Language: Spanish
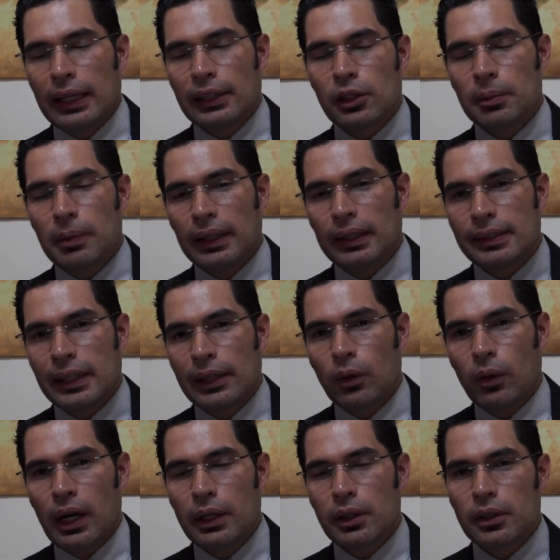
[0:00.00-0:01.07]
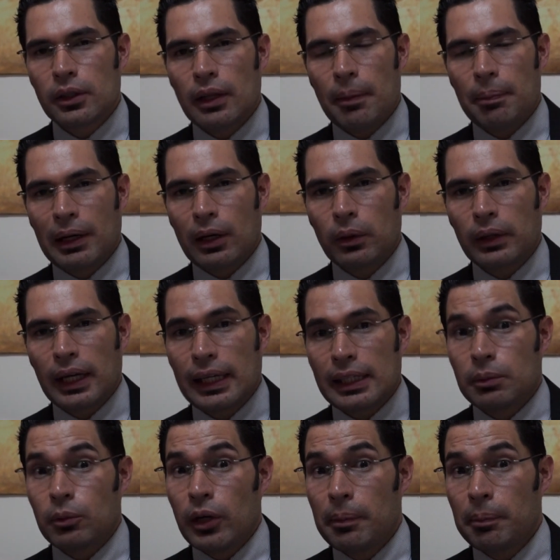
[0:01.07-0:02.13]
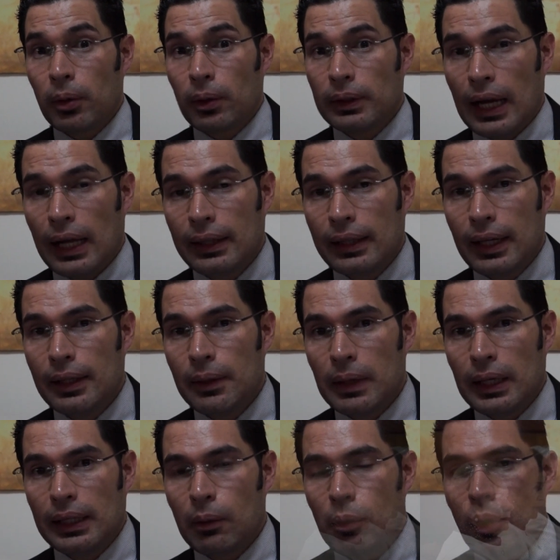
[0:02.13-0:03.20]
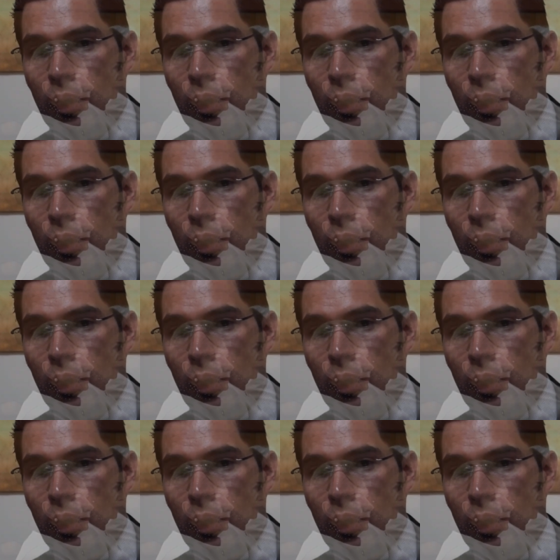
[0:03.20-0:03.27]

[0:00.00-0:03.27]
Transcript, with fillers: estos 25 años de una parroquia que es muy importante a nivel de